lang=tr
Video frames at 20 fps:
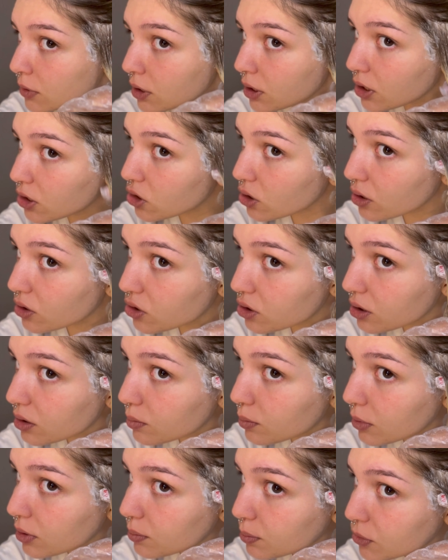Hiç
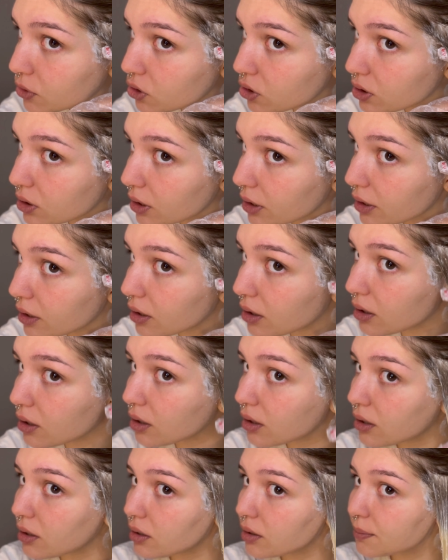açılmamış da
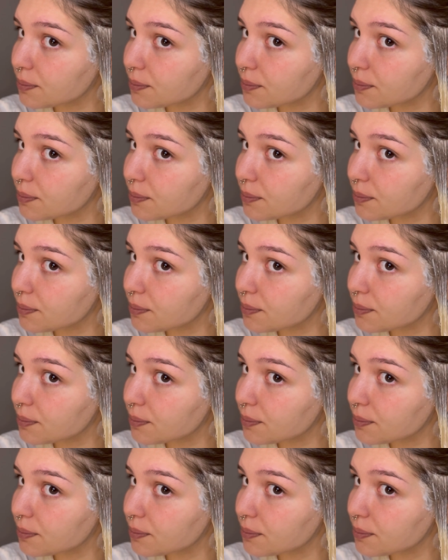ya.